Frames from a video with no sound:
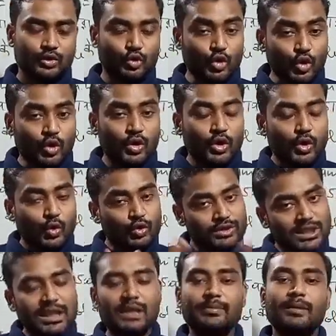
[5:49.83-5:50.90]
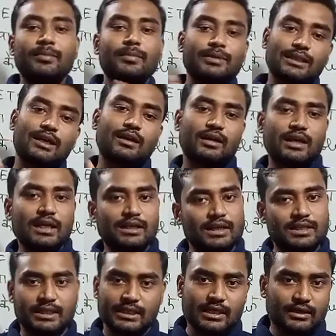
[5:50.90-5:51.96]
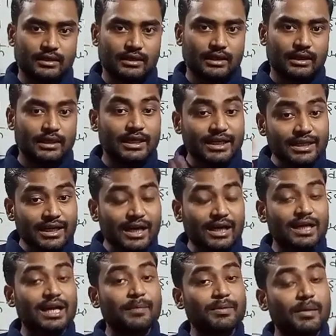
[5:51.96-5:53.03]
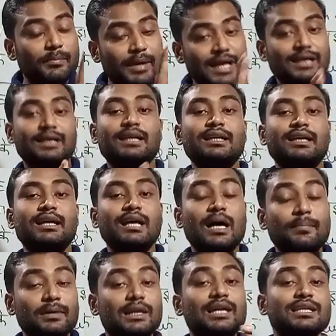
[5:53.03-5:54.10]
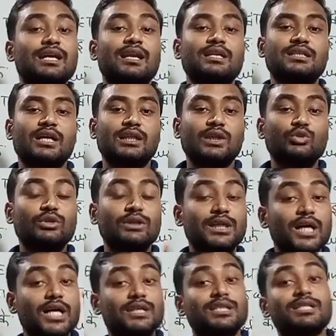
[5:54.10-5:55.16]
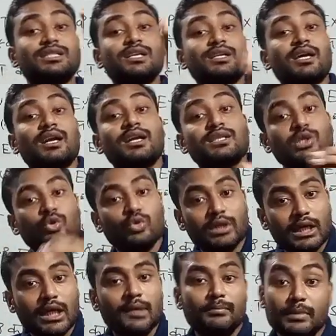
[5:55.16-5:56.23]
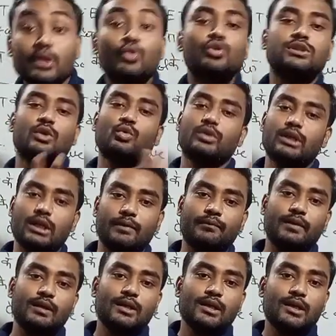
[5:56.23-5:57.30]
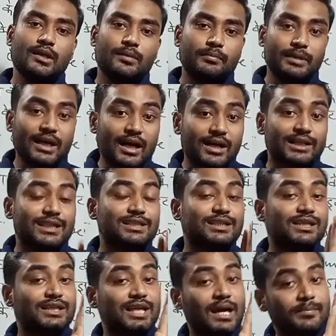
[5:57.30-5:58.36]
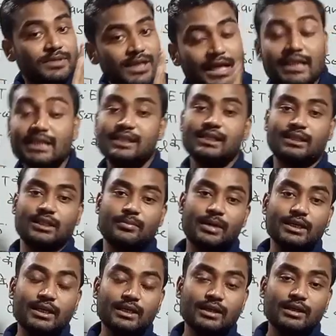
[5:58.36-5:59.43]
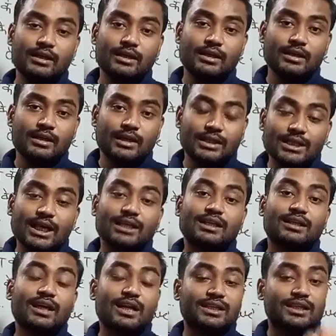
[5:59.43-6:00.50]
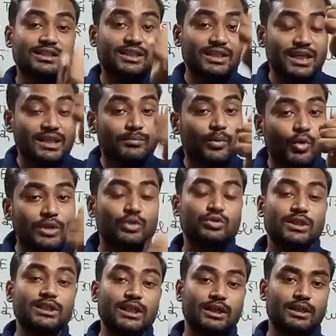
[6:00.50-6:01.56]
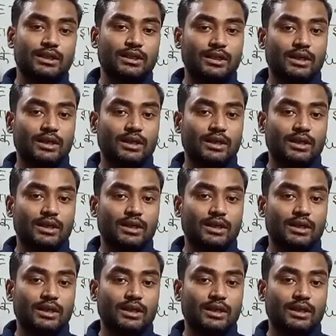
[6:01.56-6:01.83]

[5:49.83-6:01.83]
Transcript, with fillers: तो उसके लिए भी हमने बता रखा है कैसे क्या करना है लेकिन अगर आपका बैक नहीं है आप ले जाना चाहते हो तो क्या अटेस्टेड कराना जरूरी है बिल्कुल जरूरी है बिना अटेस्टेड के आप जा ही नहीं सकते भाई इतने याद रखना अटेस्टेड यानी मोहर तो चाहिए